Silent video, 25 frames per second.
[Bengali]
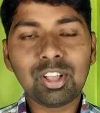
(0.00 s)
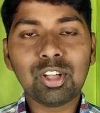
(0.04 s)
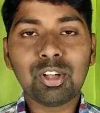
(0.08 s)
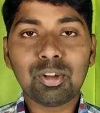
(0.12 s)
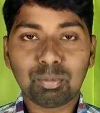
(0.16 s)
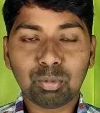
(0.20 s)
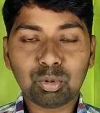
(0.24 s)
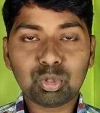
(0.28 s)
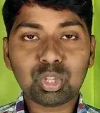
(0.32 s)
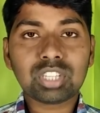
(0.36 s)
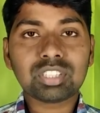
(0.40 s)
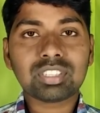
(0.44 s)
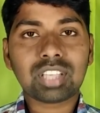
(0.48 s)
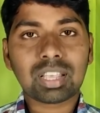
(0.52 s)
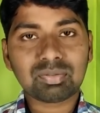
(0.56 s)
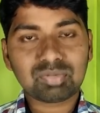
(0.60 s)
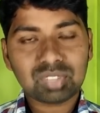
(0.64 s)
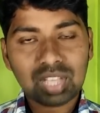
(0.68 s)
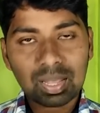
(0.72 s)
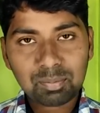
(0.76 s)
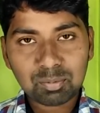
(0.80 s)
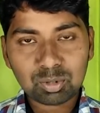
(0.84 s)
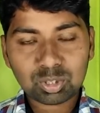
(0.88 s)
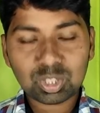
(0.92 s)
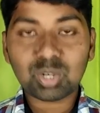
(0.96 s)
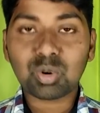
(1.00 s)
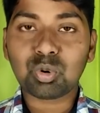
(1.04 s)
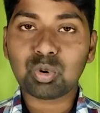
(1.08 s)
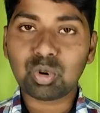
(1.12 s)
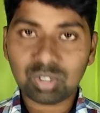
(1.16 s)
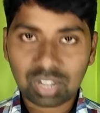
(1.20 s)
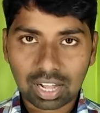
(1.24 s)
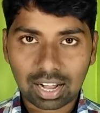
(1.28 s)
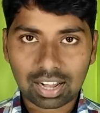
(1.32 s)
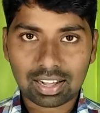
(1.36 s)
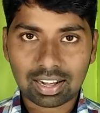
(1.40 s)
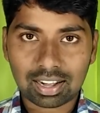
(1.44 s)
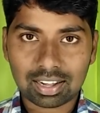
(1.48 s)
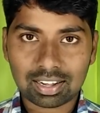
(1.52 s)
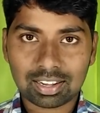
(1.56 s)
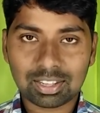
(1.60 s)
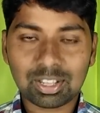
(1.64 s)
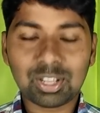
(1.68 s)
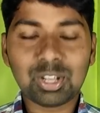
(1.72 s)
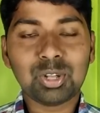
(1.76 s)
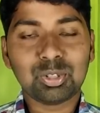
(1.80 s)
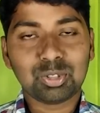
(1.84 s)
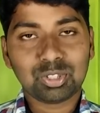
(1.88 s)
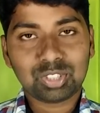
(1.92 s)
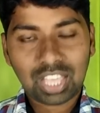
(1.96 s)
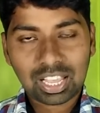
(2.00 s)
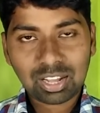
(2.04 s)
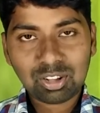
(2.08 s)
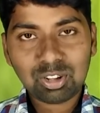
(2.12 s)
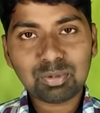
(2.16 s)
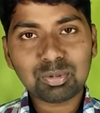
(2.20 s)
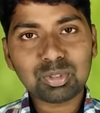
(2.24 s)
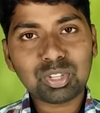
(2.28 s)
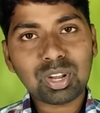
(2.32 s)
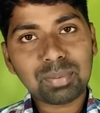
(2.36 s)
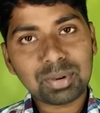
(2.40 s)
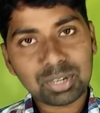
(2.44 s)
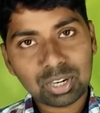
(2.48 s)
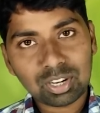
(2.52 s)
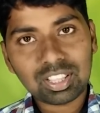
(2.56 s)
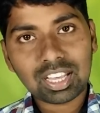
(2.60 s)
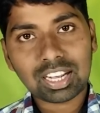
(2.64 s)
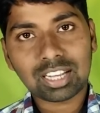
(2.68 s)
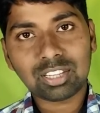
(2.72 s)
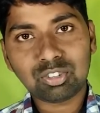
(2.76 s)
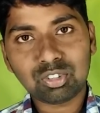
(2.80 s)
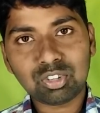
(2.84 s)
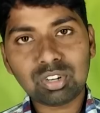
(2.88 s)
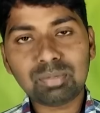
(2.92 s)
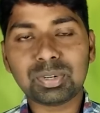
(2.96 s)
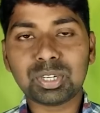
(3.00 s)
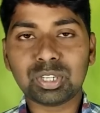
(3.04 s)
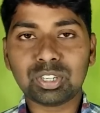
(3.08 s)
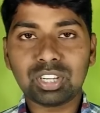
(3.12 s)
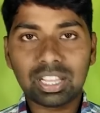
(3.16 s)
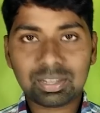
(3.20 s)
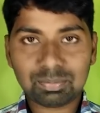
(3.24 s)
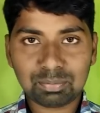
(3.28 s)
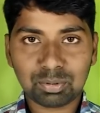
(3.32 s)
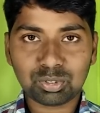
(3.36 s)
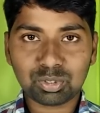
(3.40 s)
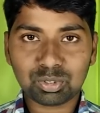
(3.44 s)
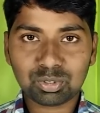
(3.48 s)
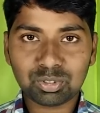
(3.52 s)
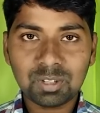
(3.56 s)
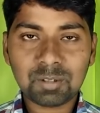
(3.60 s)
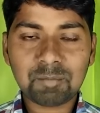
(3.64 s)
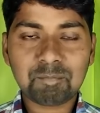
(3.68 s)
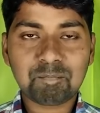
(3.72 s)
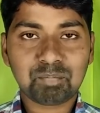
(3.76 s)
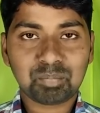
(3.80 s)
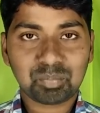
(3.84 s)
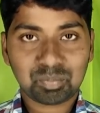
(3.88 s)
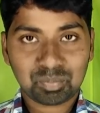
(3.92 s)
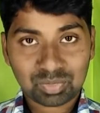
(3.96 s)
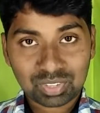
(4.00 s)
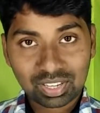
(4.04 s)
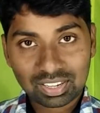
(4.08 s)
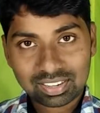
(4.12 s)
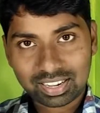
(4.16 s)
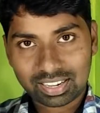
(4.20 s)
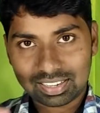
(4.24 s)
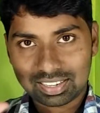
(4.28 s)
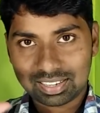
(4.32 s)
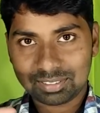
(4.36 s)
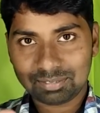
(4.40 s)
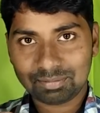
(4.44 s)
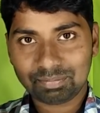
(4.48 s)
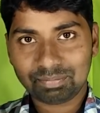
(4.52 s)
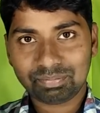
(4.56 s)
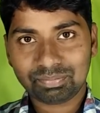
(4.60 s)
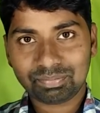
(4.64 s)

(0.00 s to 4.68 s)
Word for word: বন্ধুরা সাবস্ক্রাইব করতে কোনো টাকা লাগে না তো থ্যাংক ইউ বন্ধুরা ভিডিও দেখার জন্য ভিডিওটা এই পর্যন্ত টাটা